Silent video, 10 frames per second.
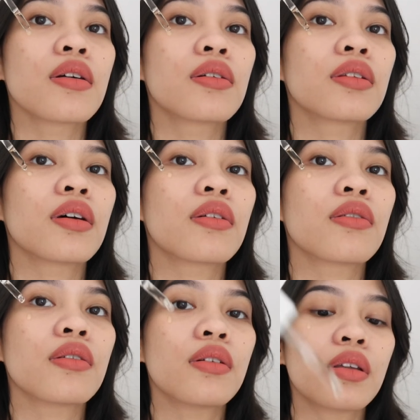Aku
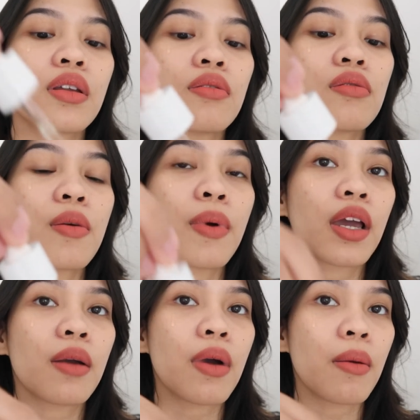taruh ini aku nggak
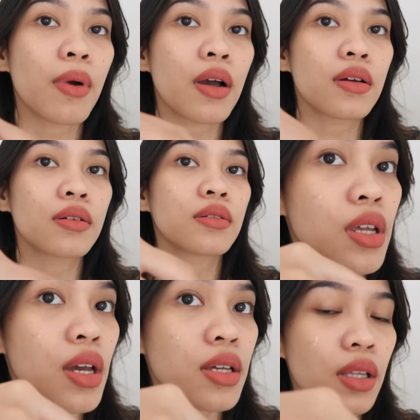pakai apa-apa
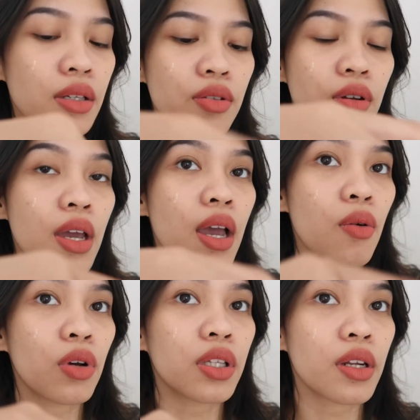dia
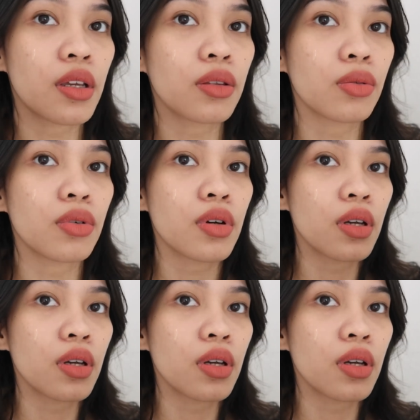teksturnya watery gitu